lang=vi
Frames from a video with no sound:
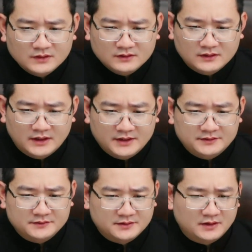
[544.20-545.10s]
đấy
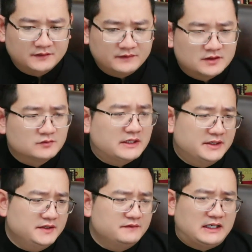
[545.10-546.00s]
rồi và không để
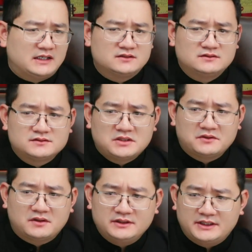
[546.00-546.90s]
ý và sau
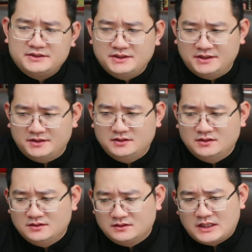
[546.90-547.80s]
đó thì anh chị
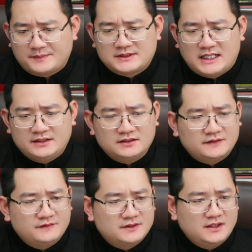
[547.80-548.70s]
gặp ra những cái
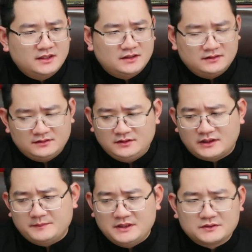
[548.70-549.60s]
vấn đề những
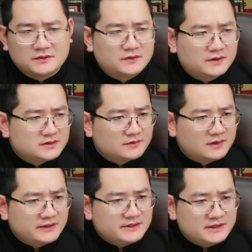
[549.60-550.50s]
cái biến cố trong đó
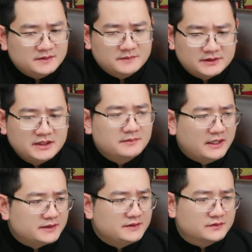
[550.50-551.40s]
anh chị tìm lại
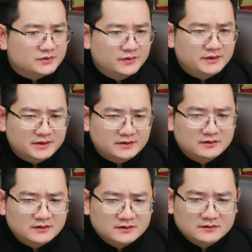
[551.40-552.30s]
kênh của tôi thì
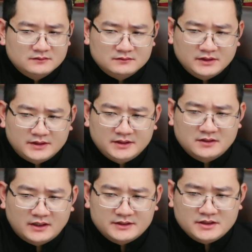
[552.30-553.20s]
thì khi đó
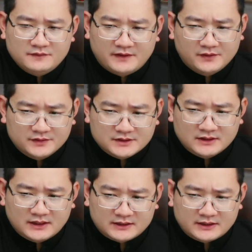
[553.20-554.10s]
anh chị phản hồi rằng
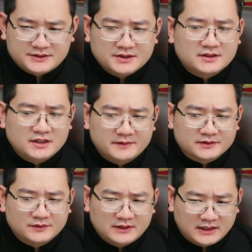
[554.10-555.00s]
là cái trước kia mà
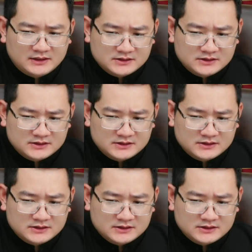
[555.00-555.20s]
tôi đã,